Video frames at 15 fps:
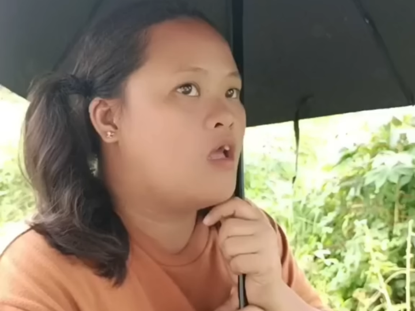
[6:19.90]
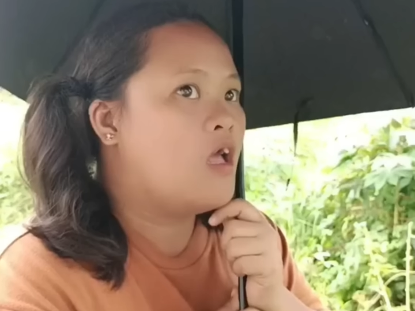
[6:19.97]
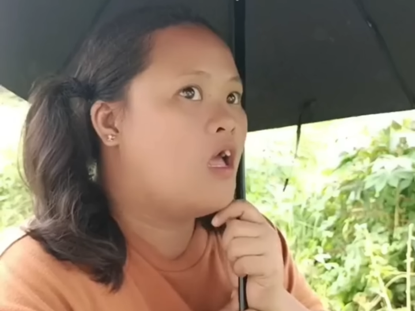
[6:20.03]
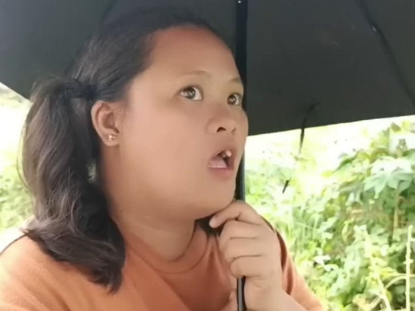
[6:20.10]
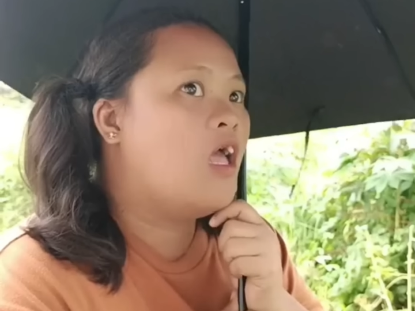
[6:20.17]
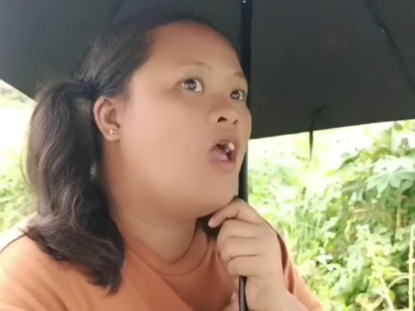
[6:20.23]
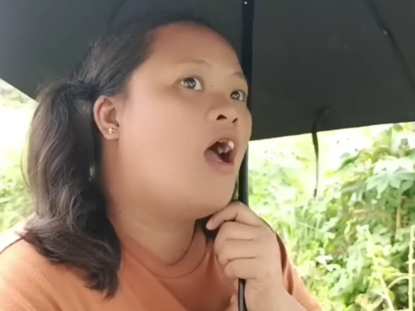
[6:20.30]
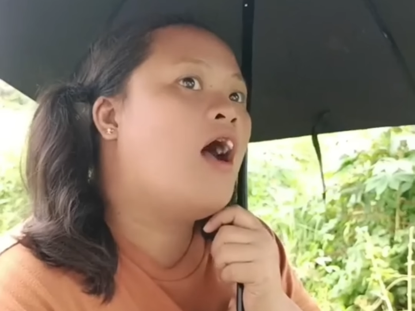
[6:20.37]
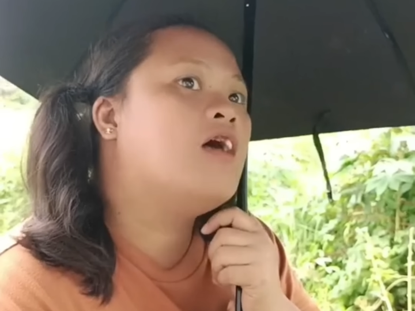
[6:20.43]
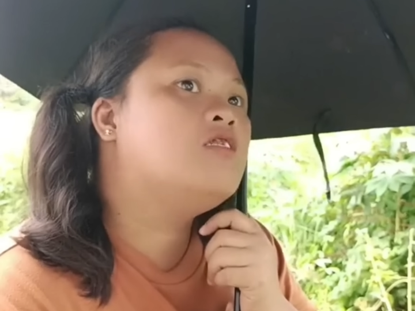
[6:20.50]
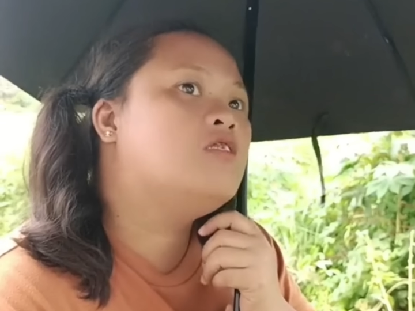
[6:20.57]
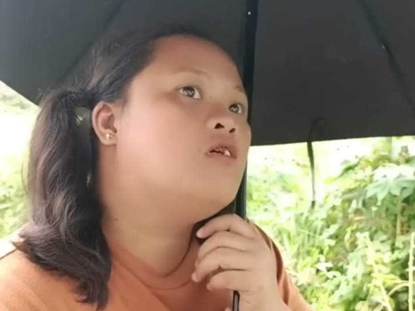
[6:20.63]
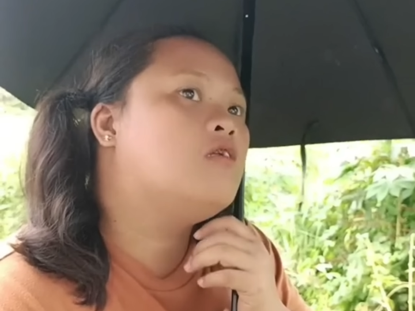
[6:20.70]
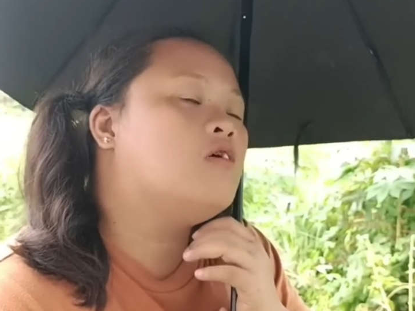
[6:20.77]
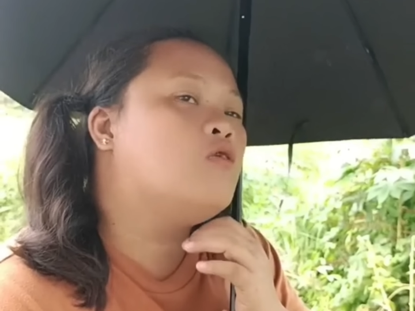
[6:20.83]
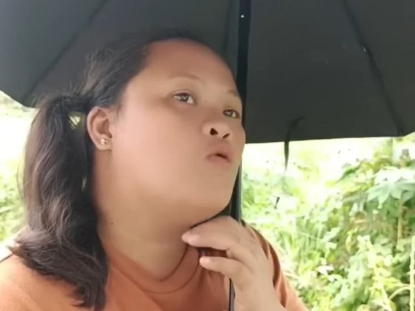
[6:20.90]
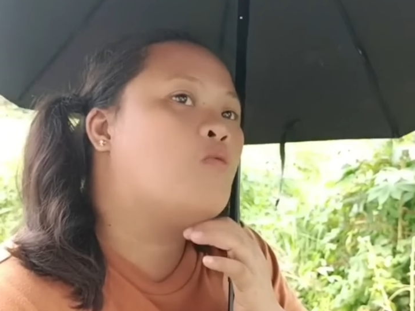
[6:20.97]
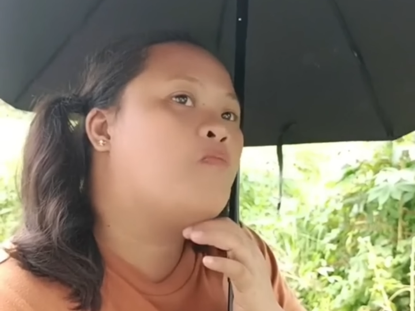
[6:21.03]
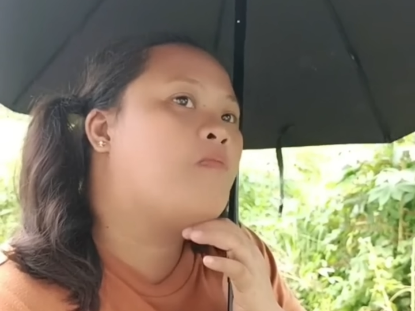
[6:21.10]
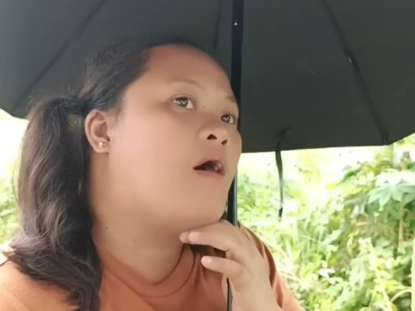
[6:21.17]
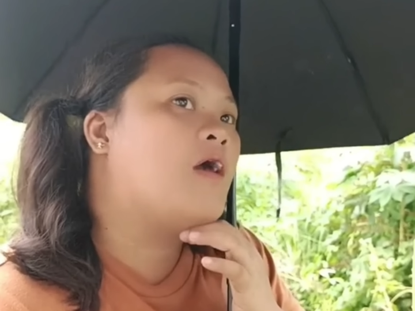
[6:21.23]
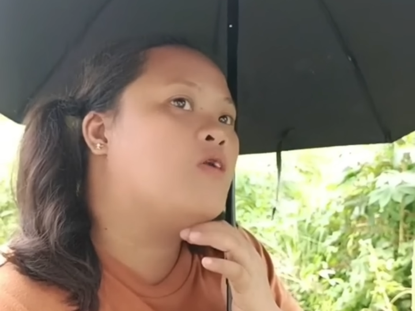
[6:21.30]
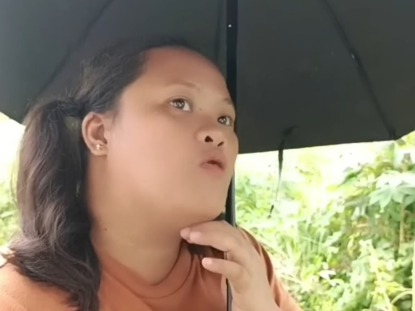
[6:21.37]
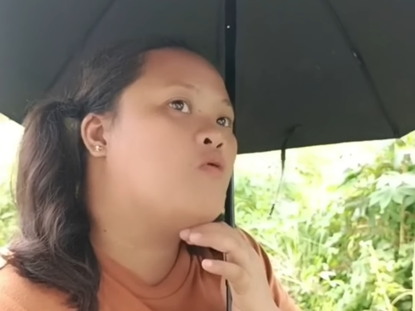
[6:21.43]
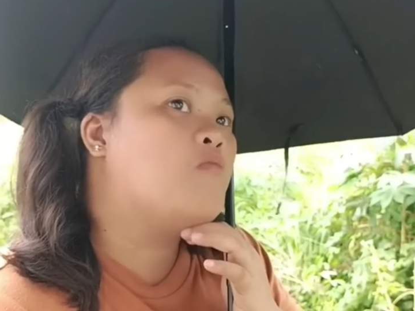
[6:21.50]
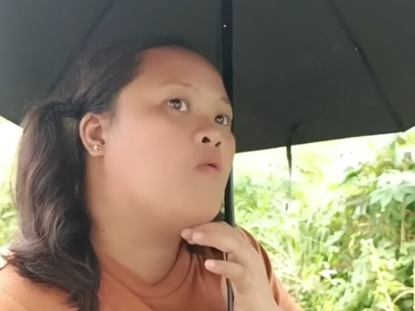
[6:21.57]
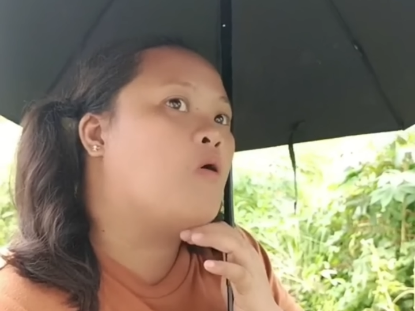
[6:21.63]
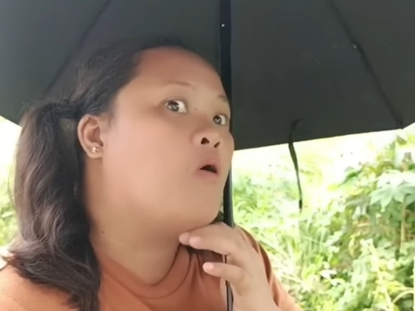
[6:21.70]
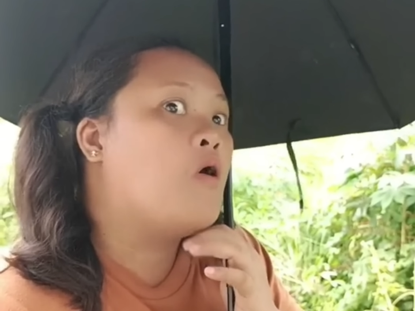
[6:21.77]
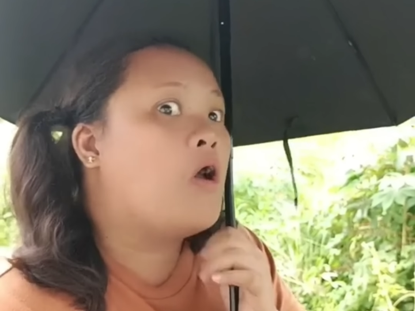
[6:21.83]
Eh, asa na yung
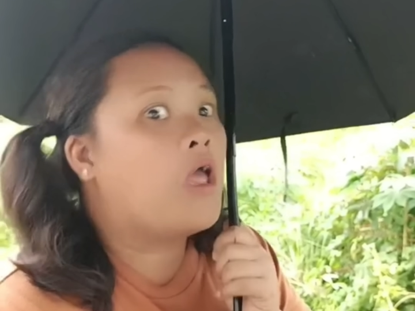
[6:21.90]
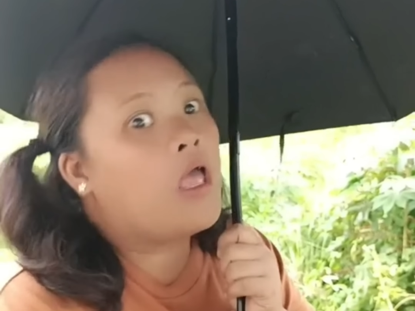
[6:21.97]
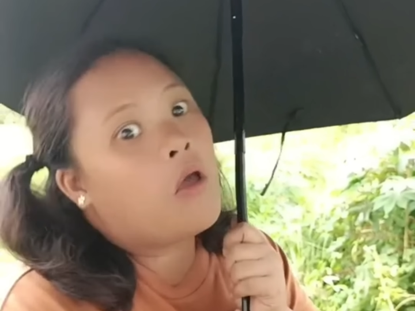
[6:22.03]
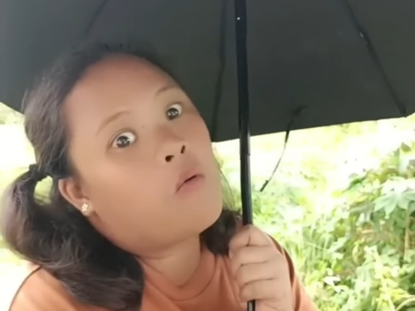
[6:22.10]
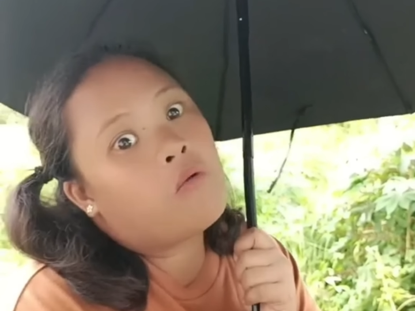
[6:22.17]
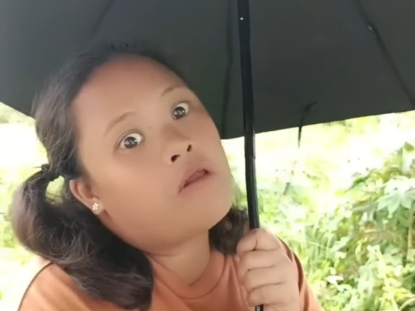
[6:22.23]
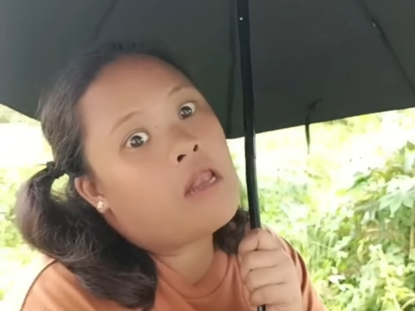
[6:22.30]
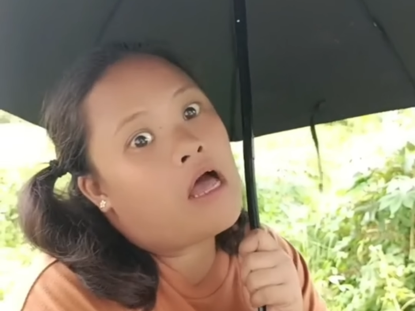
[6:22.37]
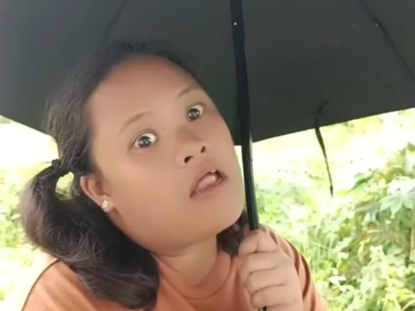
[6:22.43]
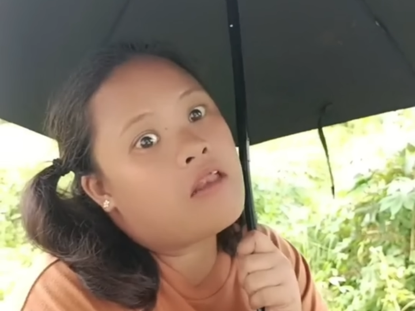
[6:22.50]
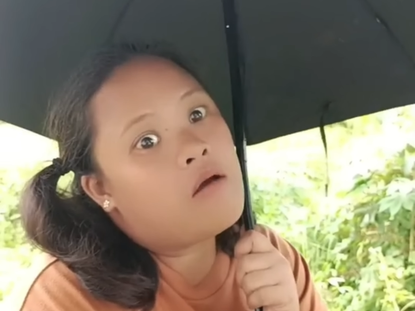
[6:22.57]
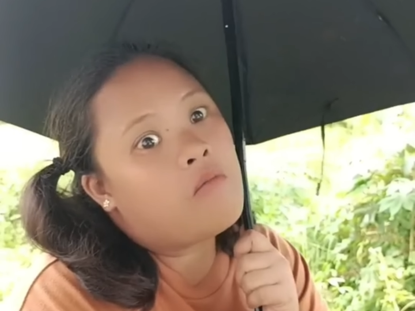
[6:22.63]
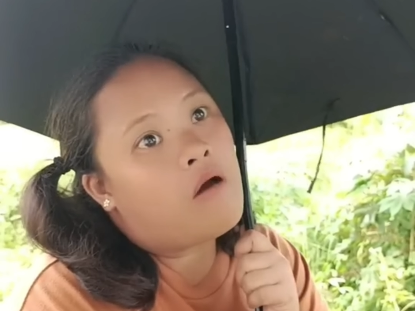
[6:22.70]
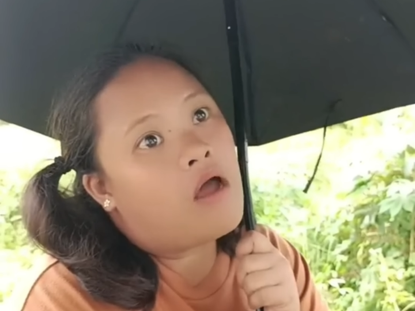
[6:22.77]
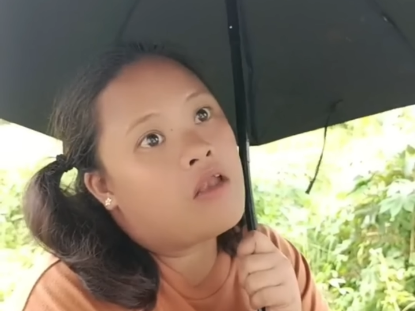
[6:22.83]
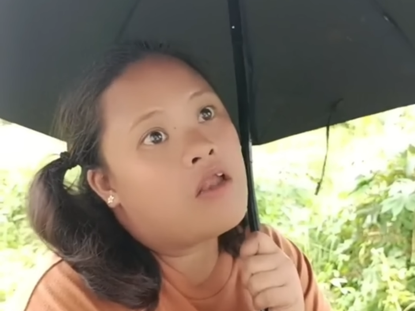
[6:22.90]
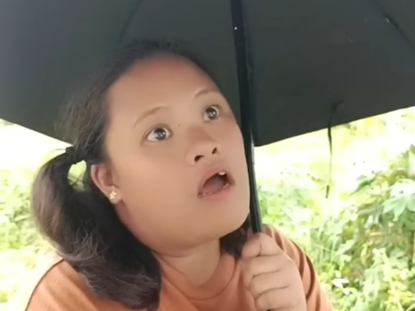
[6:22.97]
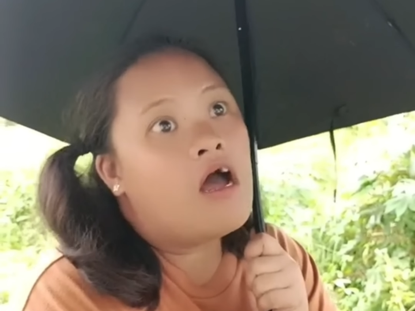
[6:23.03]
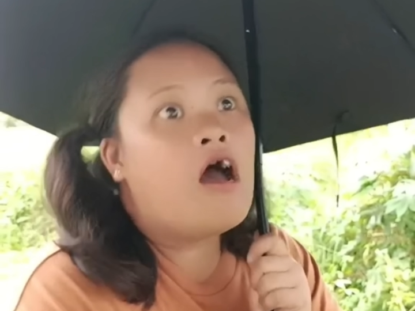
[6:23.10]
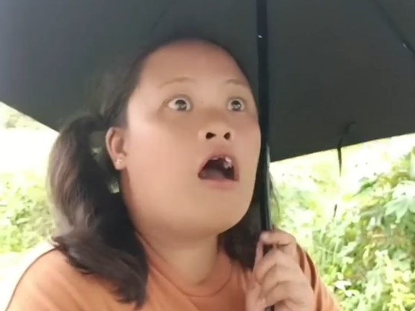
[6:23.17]
payong mo? Eh, wala naman.